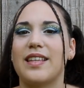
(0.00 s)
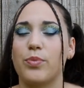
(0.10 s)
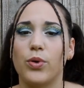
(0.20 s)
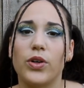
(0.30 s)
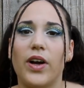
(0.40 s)
ça
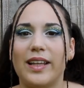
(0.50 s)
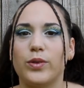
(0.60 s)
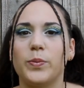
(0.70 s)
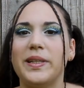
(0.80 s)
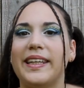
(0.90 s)
peut encore être
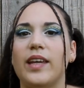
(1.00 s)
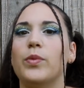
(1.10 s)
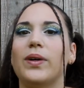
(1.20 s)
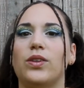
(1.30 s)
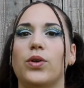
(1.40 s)
compliqué,
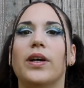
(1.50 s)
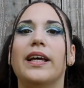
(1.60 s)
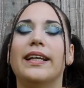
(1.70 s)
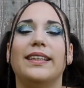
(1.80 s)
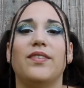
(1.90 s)
Morito
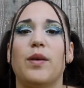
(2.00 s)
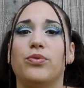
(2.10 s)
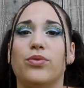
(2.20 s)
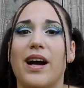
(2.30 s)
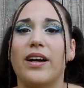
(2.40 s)
qui va
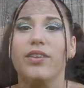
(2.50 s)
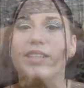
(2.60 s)
pouvoir euh,